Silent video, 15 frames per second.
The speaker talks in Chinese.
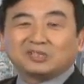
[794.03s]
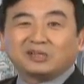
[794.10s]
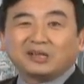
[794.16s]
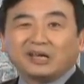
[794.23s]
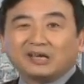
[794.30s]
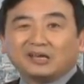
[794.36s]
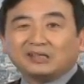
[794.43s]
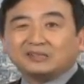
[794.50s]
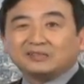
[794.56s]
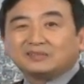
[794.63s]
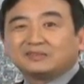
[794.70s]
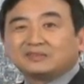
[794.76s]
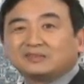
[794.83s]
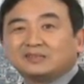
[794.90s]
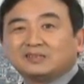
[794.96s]
来，
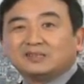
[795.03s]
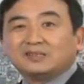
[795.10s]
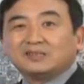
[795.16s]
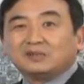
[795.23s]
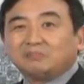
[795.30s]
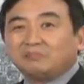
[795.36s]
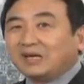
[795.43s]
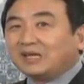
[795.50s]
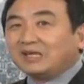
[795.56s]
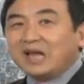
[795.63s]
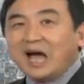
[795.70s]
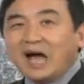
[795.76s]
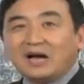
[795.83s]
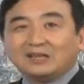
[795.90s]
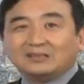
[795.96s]
没
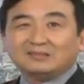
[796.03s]
了。